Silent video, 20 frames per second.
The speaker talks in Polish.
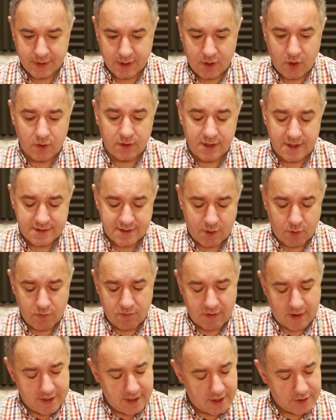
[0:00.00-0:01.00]
godne
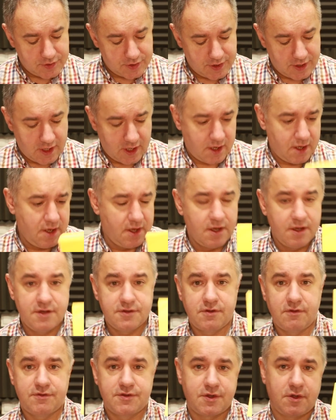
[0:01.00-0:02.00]
zaufania, czy nie.
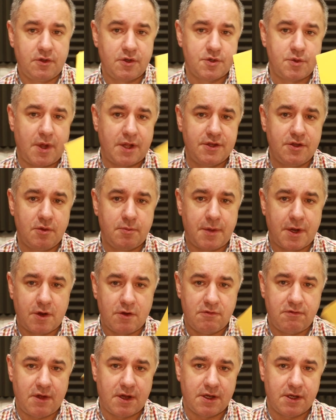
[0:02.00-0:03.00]
Jest to wszystko dość ładnie
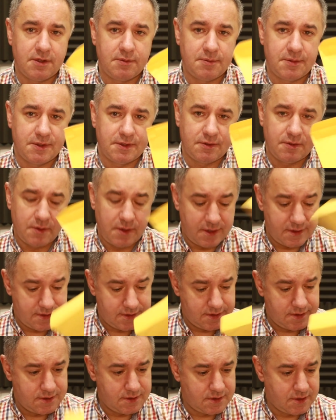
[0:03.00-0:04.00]
opakowane, bo tu
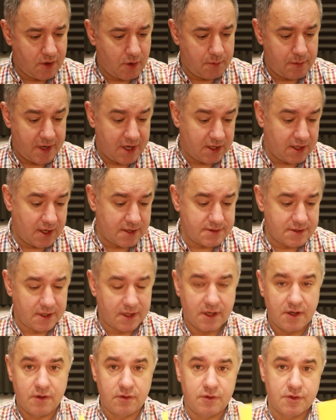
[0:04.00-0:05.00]
jest koperta z
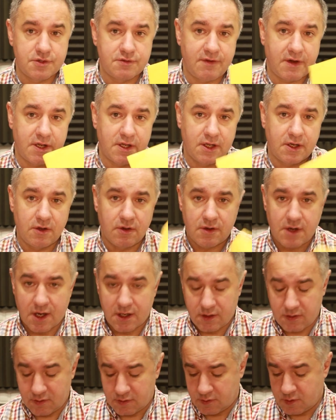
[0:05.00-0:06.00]
takiego dość twardego
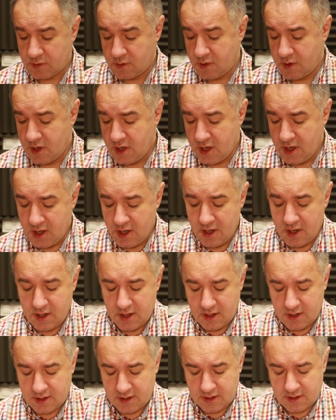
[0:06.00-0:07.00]
kartonu.
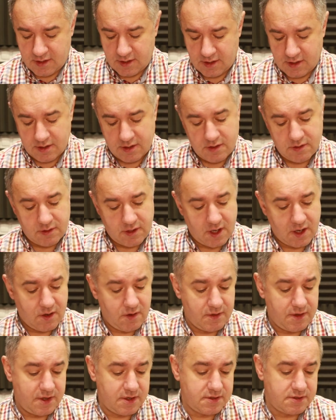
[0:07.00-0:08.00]
Do
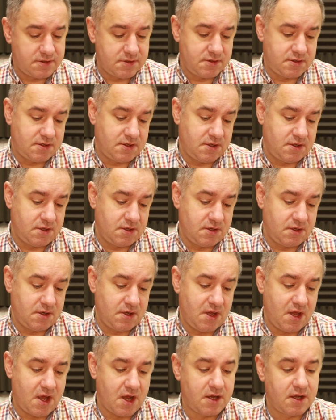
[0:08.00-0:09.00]
tego jest
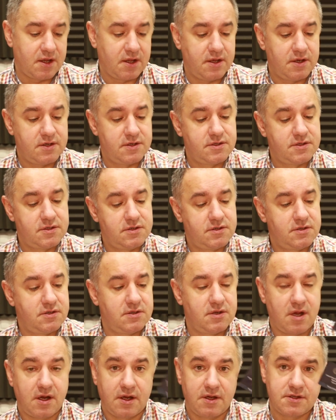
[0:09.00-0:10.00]

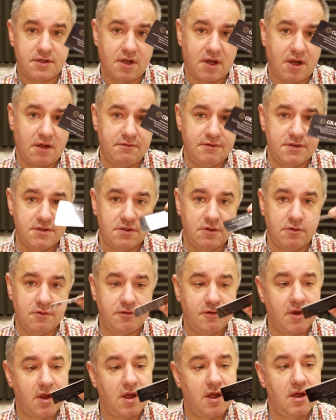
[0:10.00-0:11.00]
jakiś, jakaś taka
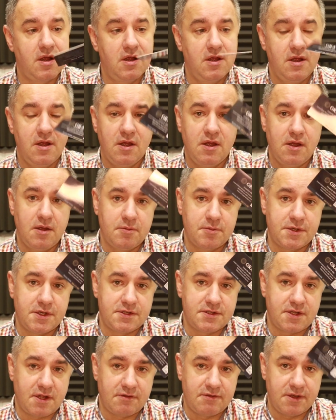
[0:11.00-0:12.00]
wizytówka,
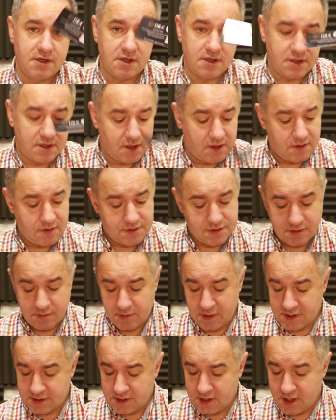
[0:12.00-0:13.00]
przedstawienie tego,
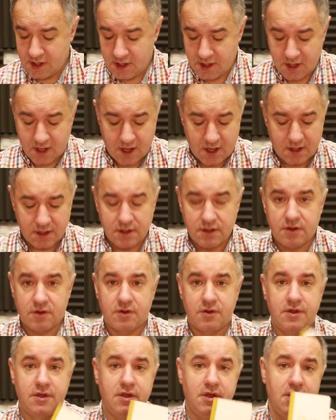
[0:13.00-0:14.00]
czym jest GRA,
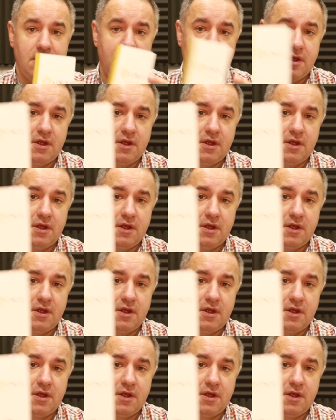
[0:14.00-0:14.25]
no i